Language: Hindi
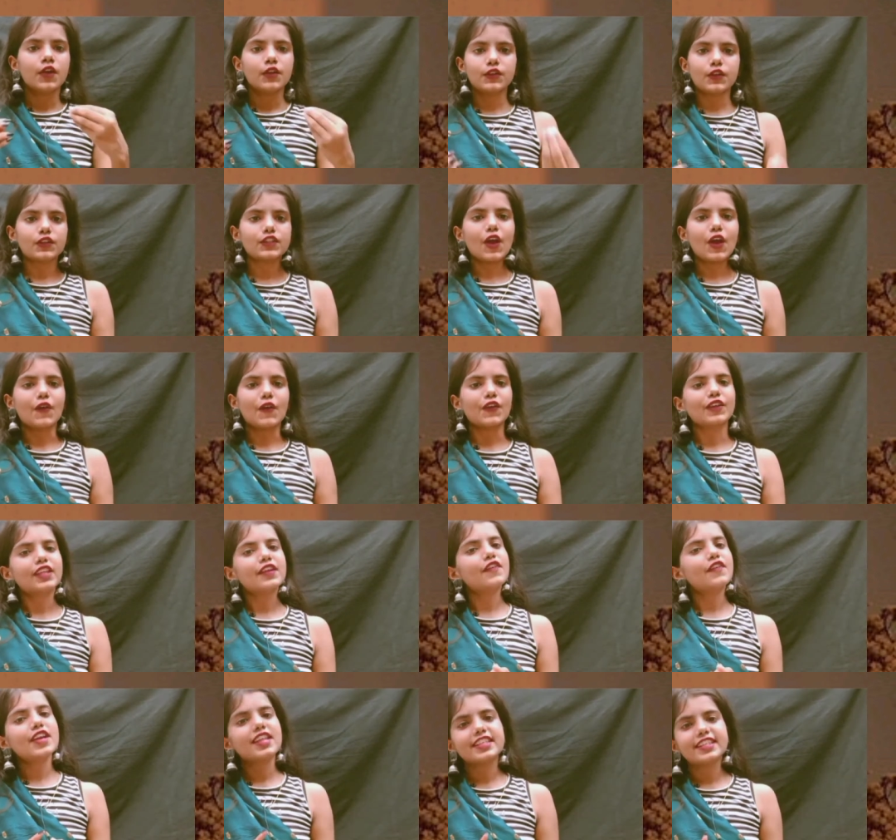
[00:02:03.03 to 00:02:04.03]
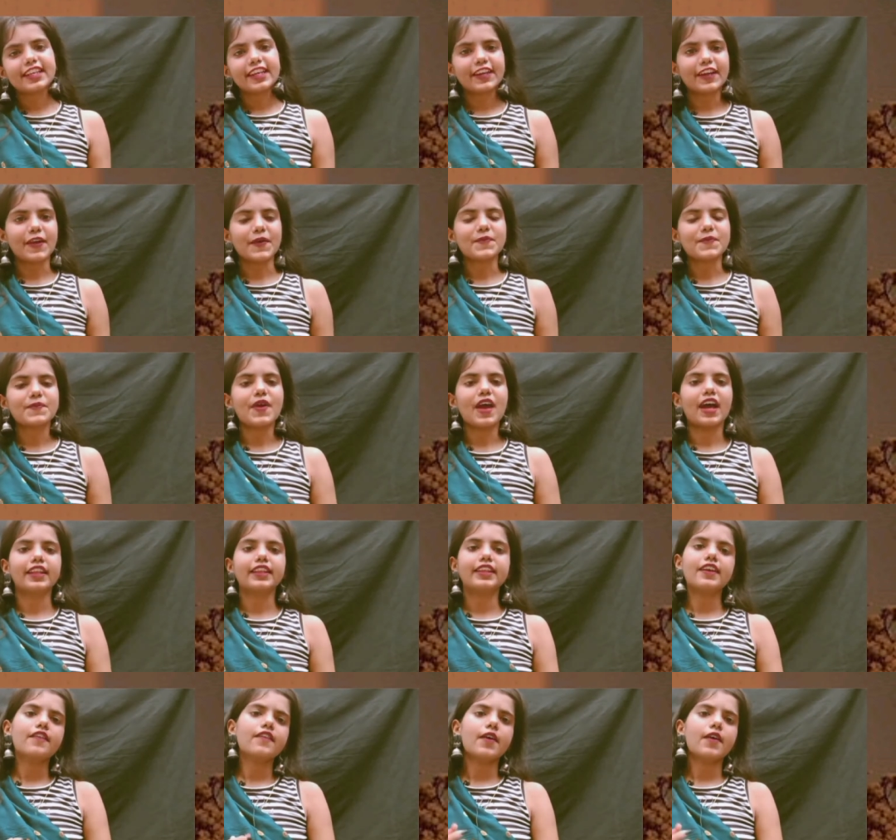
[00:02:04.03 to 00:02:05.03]
जो साउंड होते हैं वो इंस्टाग्राम पे
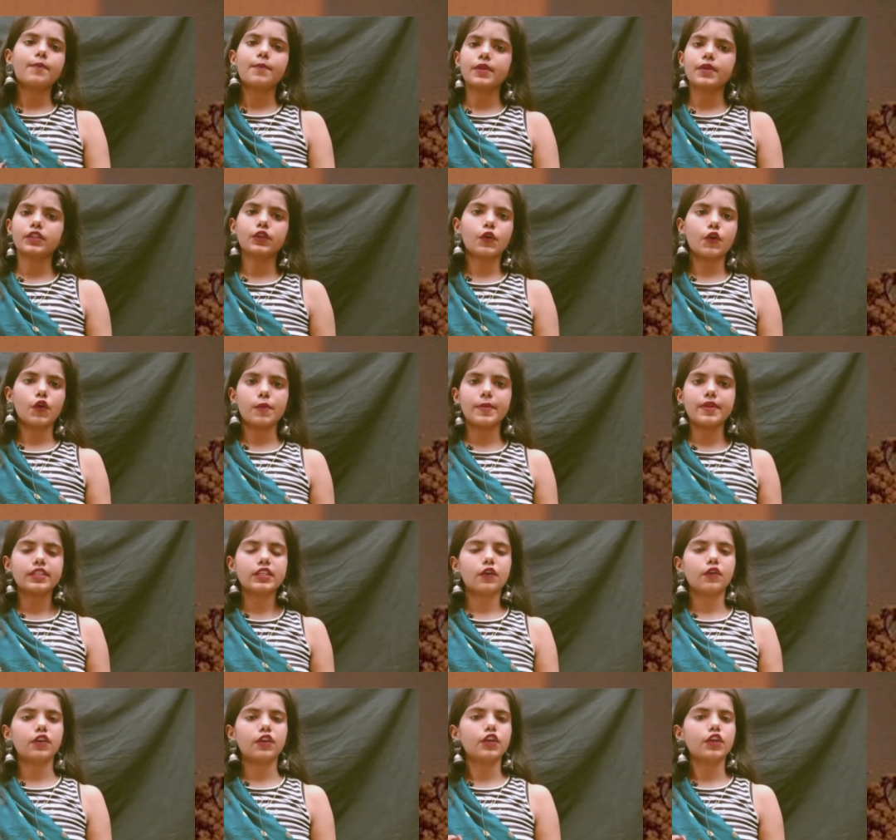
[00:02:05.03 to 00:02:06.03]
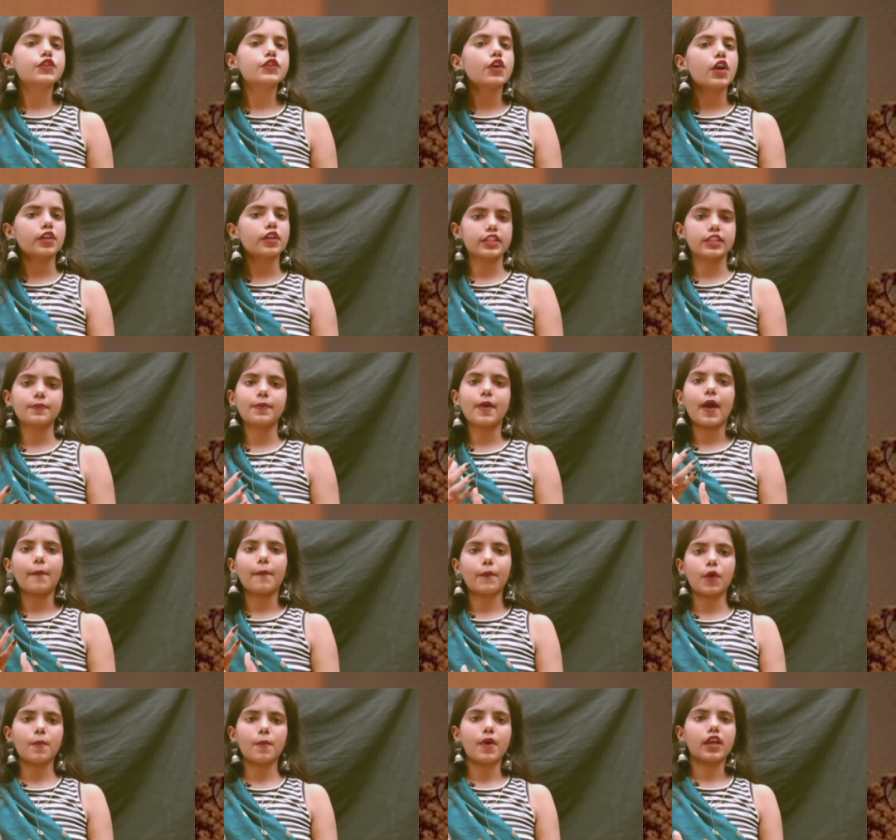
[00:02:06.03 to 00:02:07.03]
आते हैं वहाँ पर से कोई भी साउंड ले लो जो जिस पर
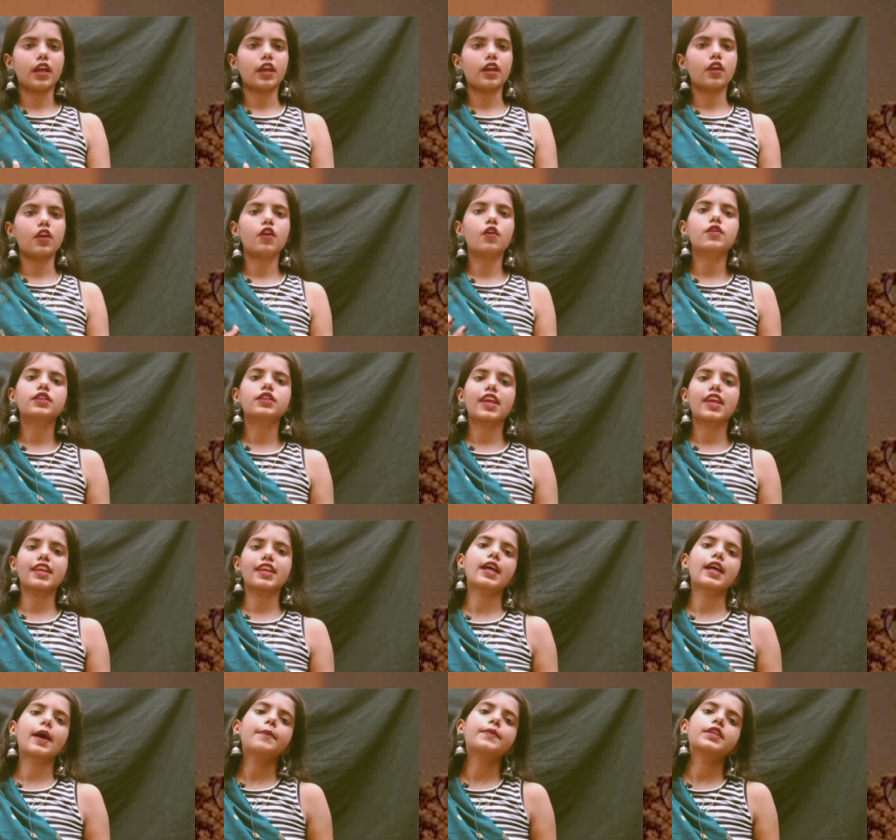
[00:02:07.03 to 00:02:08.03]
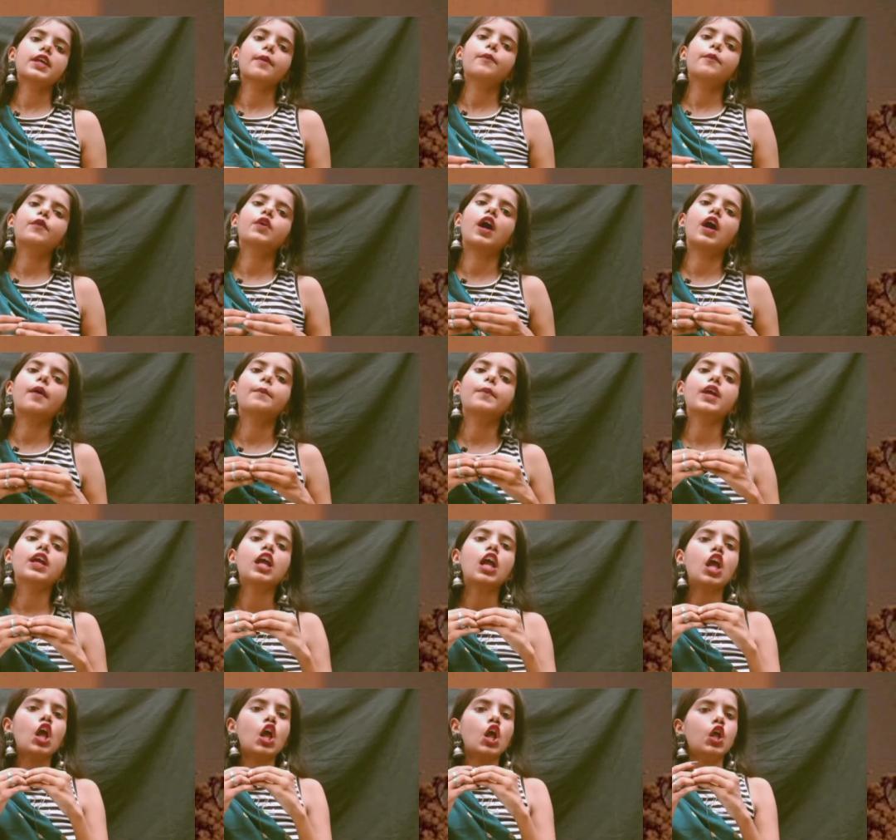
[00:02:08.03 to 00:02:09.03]
आपको बनाना हो उसके हिसाब से आप वहाँ पे
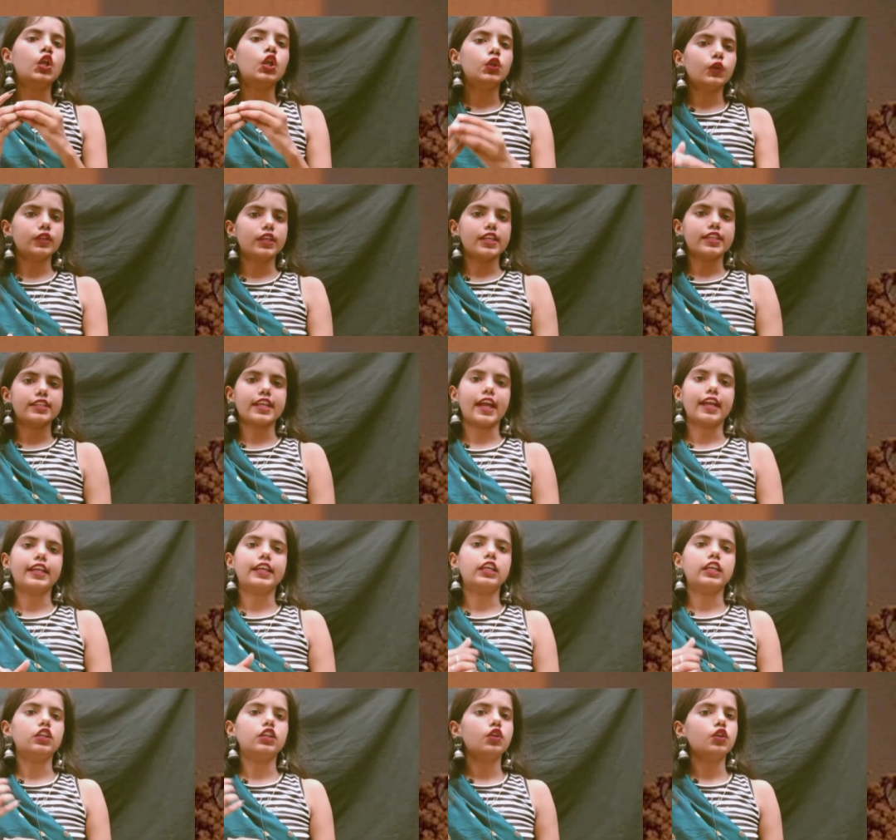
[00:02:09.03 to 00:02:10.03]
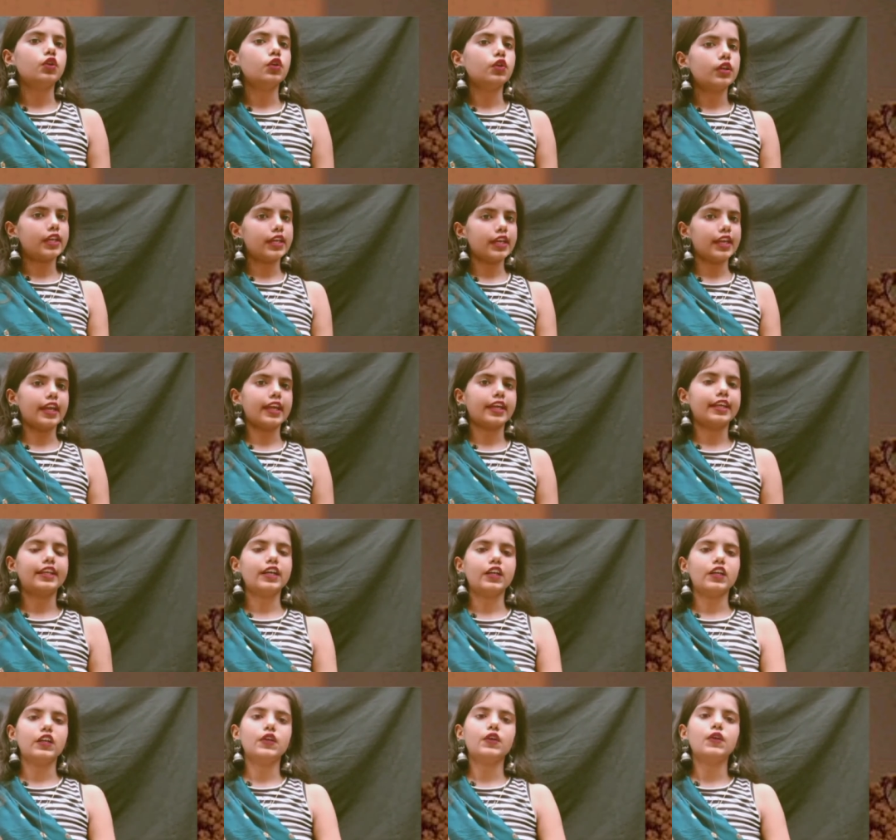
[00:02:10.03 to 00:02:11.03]
लुक डिसाइड कर लो लुक क्रिएट
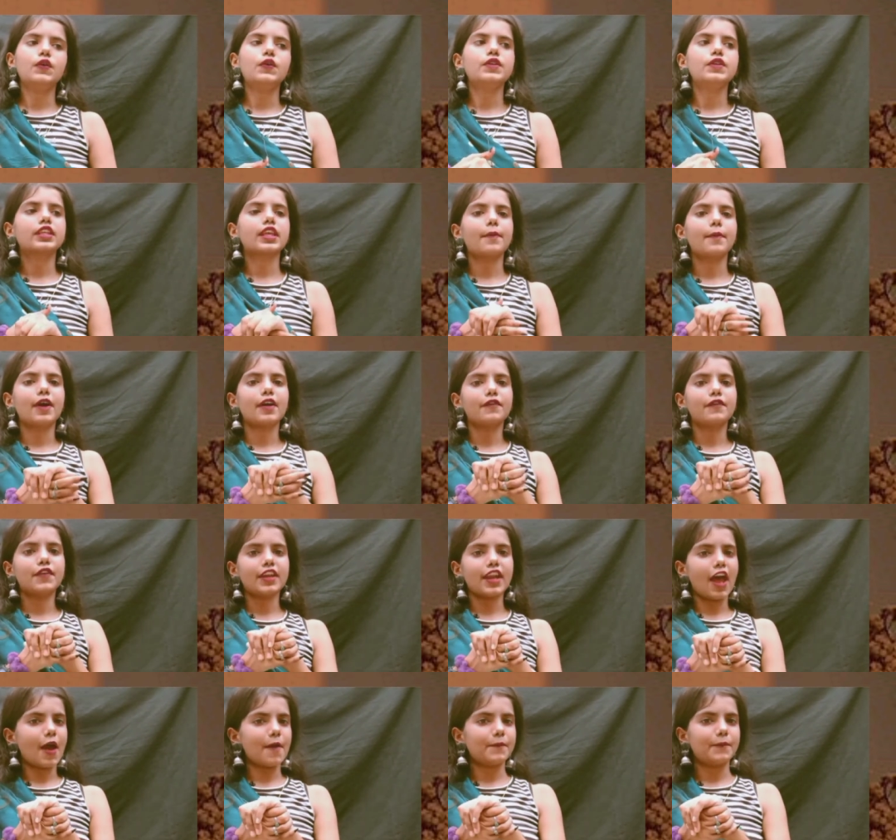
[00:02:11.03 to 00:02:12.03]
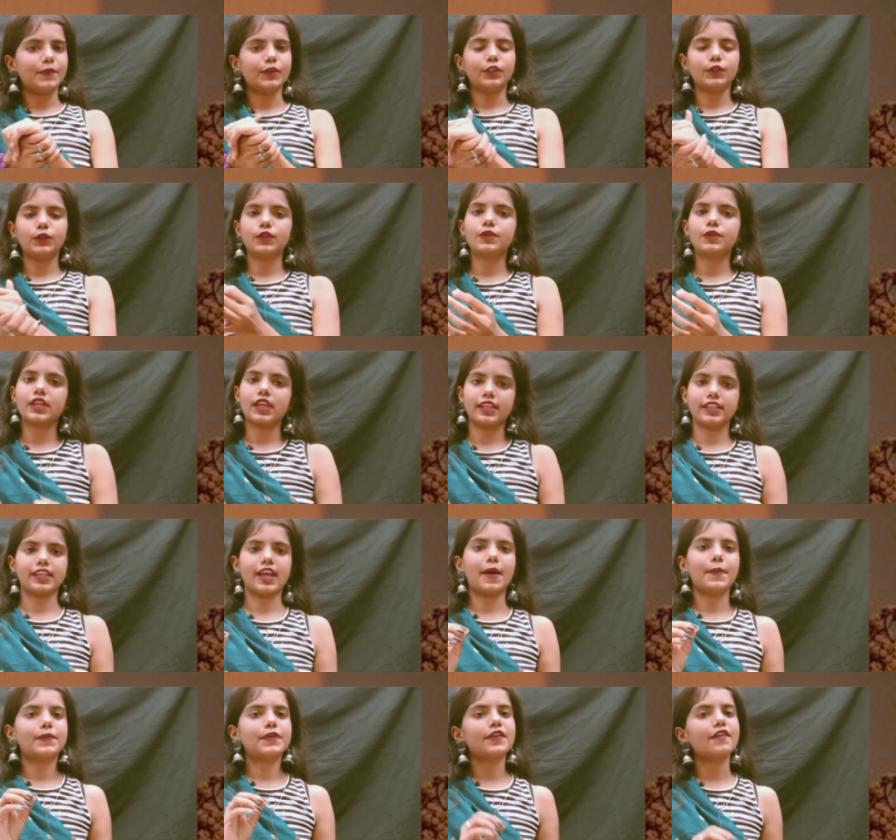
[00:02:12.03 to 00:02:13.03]
कर लो उसके बाद फिर आप उस
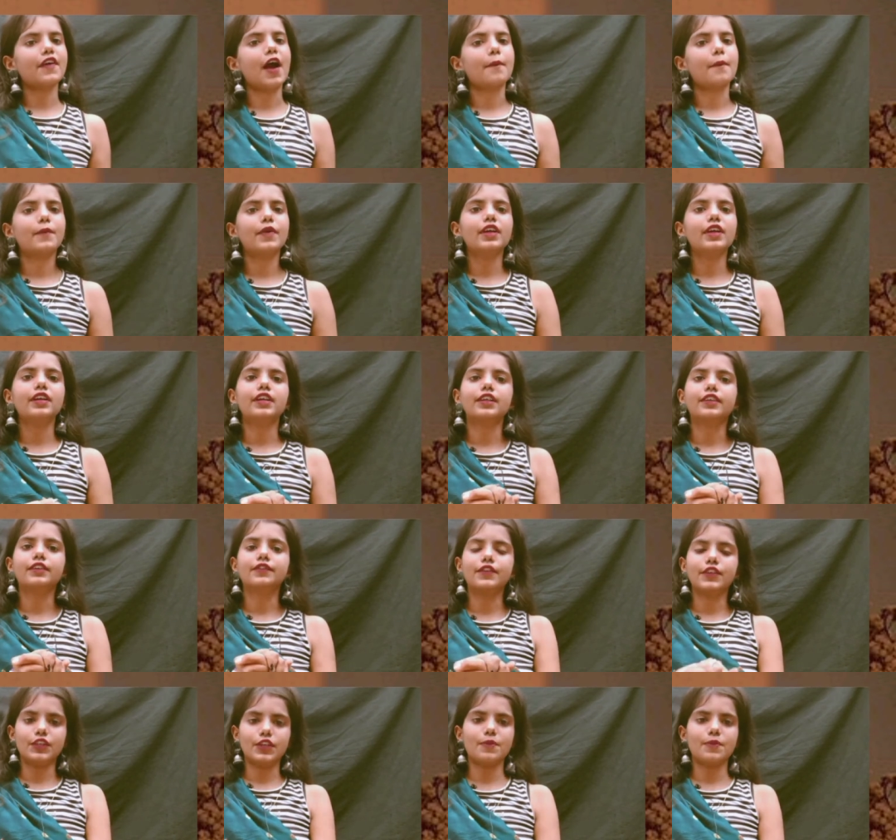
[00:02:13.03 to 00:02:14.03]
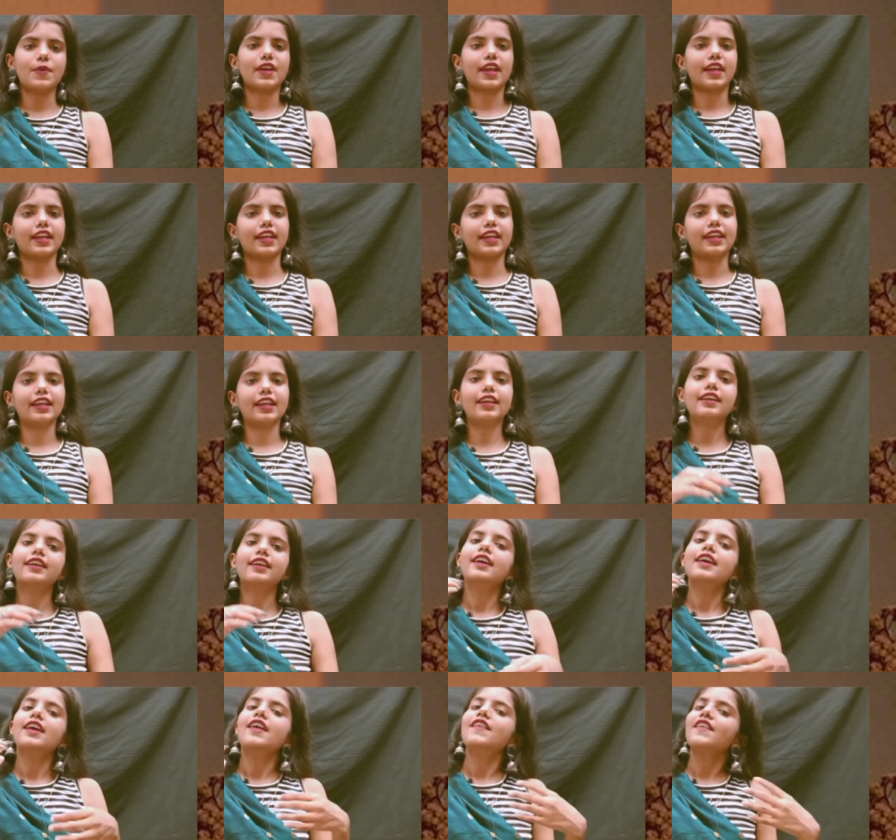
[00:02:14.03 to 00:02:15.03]
हिसाब से वहाँ पर वीडियो बनाने के लिए
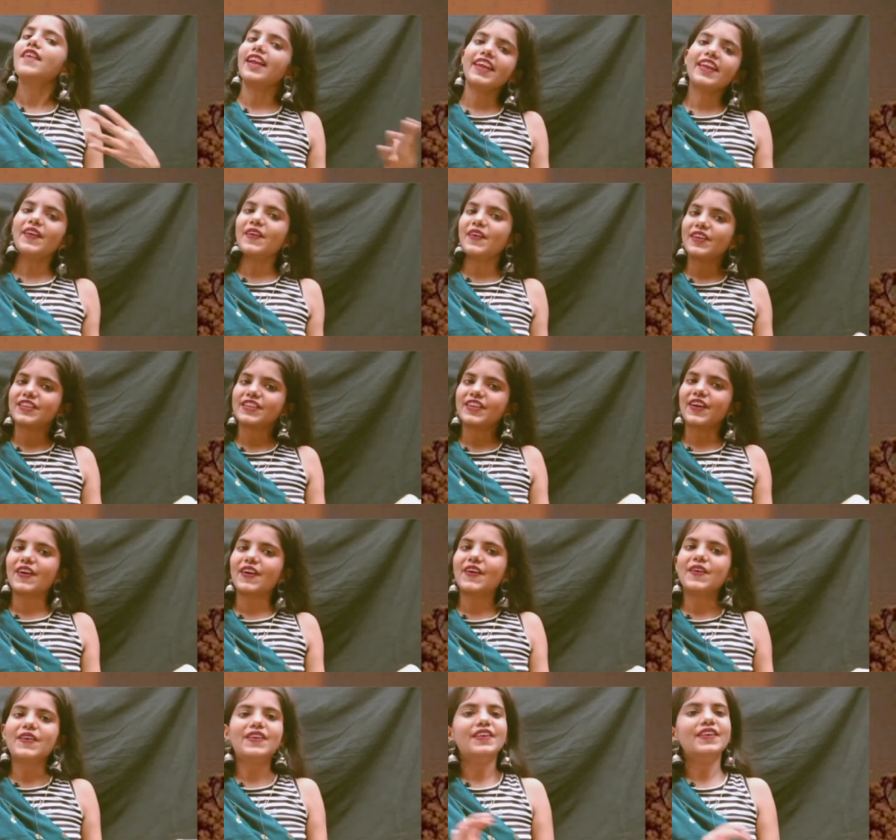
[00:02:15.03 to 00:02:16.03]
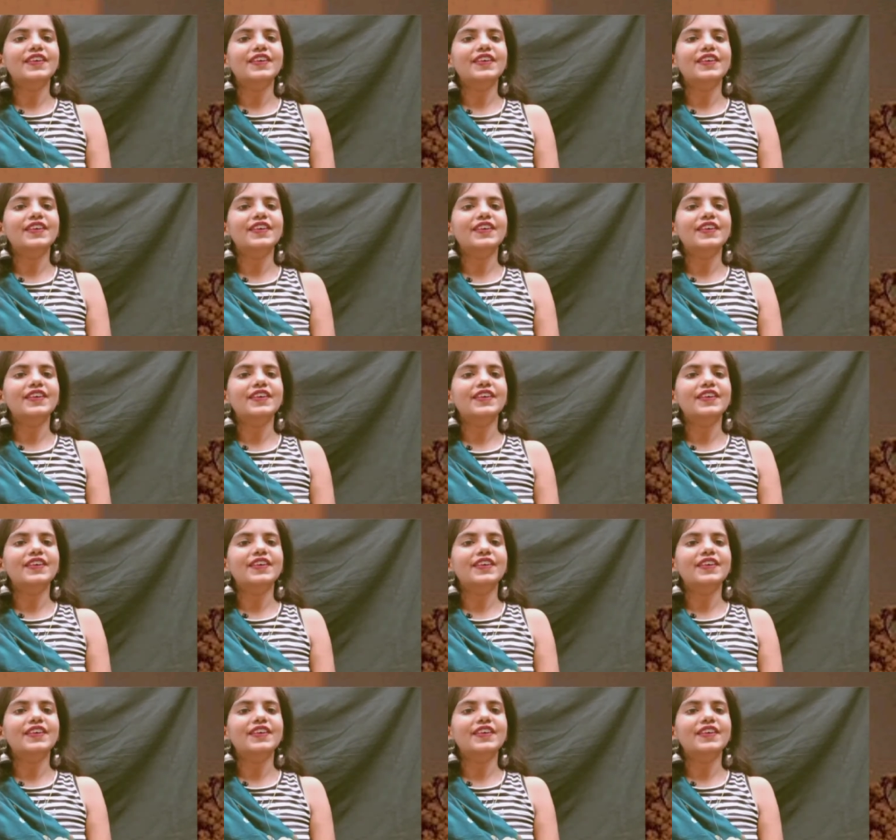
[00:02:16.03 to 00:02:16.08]
रेडी हो जाओ